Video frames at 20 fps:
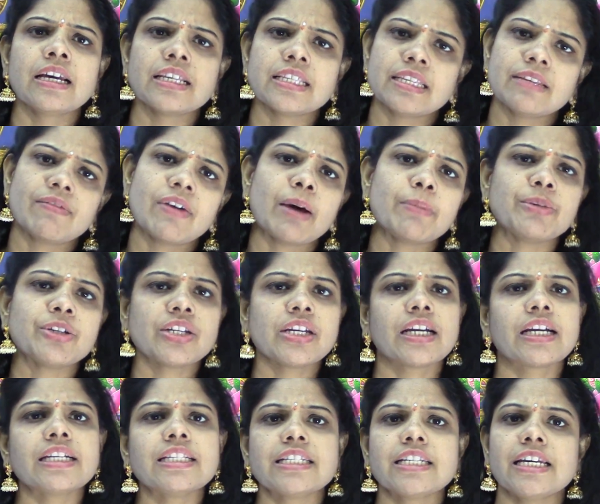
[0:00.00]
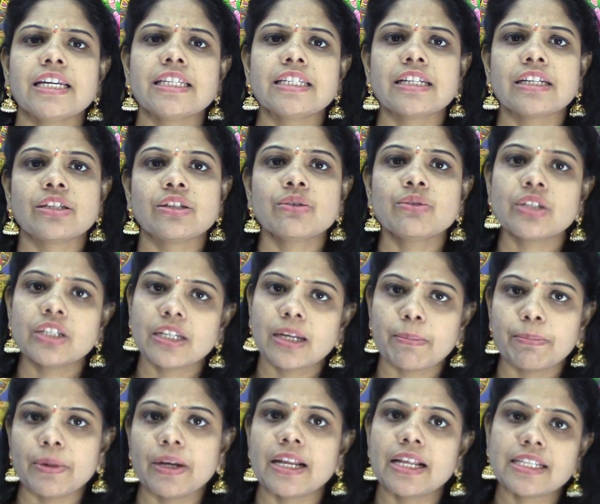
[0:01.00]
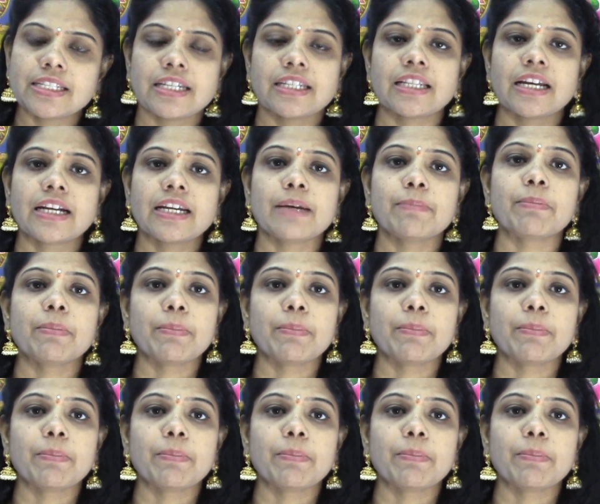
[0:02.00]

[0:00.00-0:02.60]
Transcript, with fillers: శివాభిషేకం చేయించవచ్చు చిన్నపిల్లల చేత అంటే